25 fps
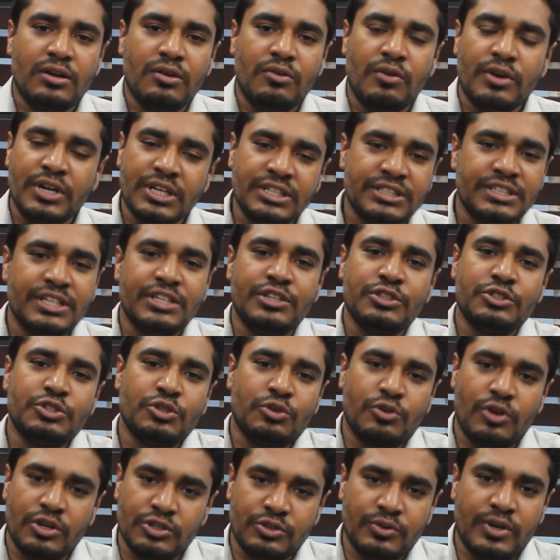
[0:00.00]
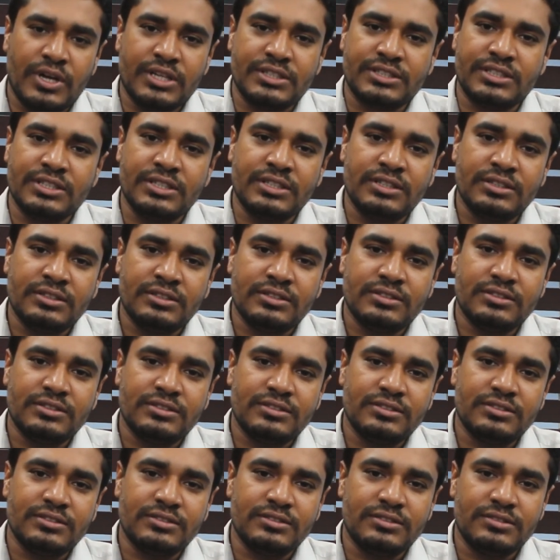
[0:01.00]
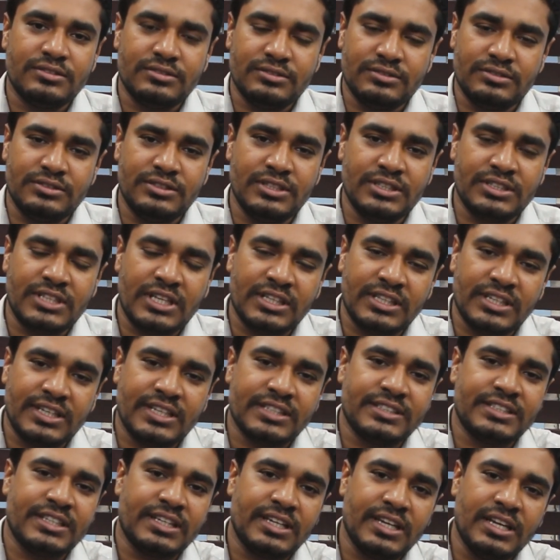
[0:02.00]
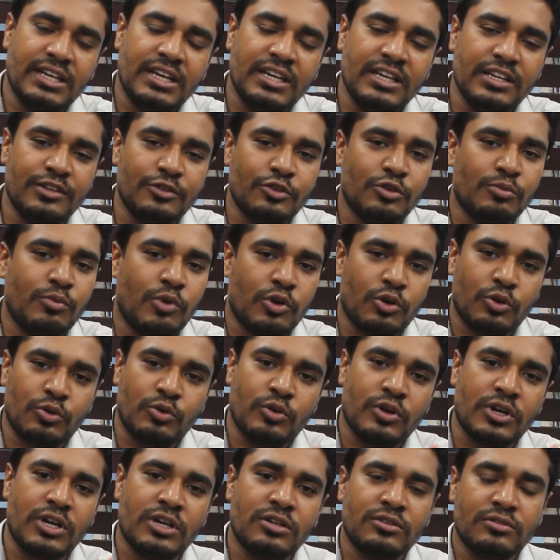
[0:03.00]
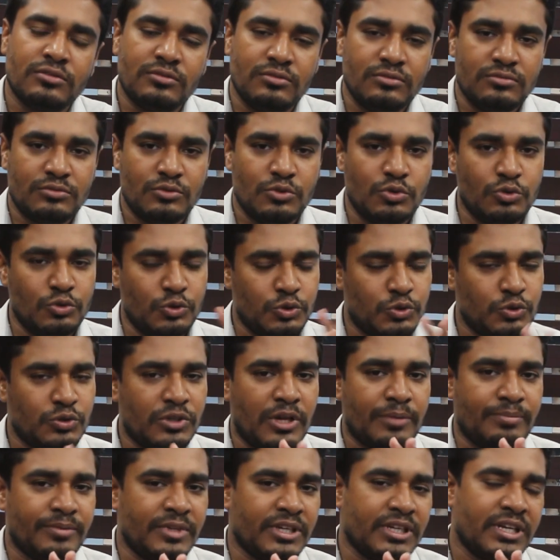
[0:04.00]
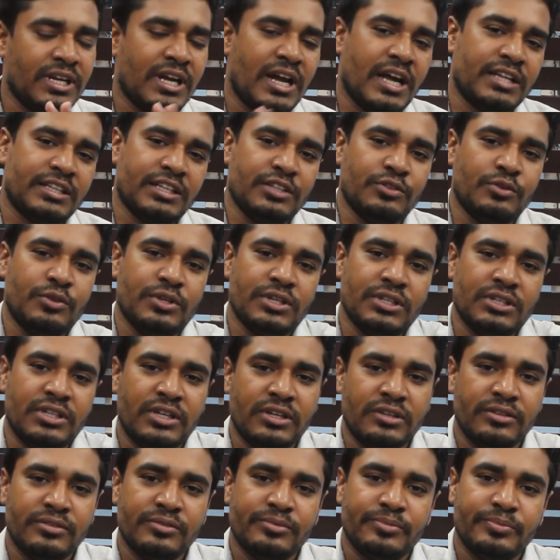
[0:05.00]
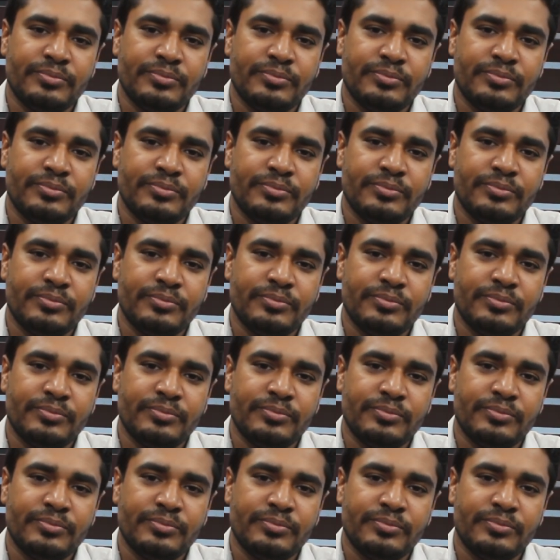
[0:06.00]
অনেক চিকিৎসক হয়তো আছে যে তাদের কাছে গেলে লিঙ্গ বড় করার কোনো ওষুধ আপনাকে হাতে ধরিয়ে দেয়